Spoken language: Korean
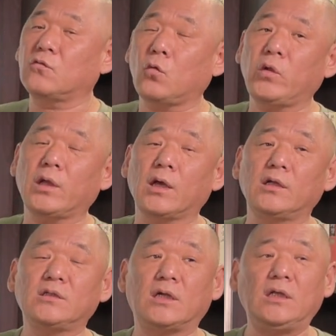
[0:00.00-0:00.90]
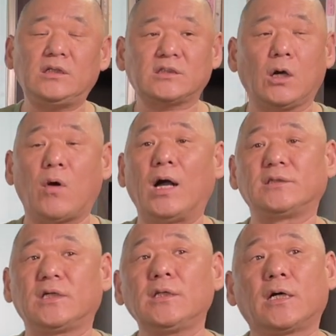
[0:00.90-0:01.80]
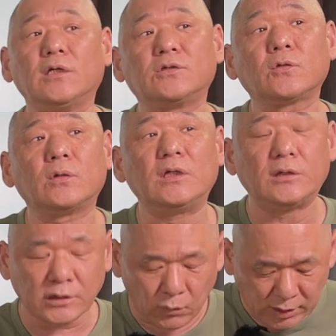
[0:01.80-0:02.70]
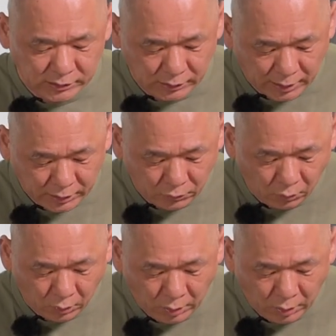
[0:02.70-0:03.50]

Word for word: 소위 얘기하는 이제 1차 왕자의 난이죠. 1차 왕자의 난이고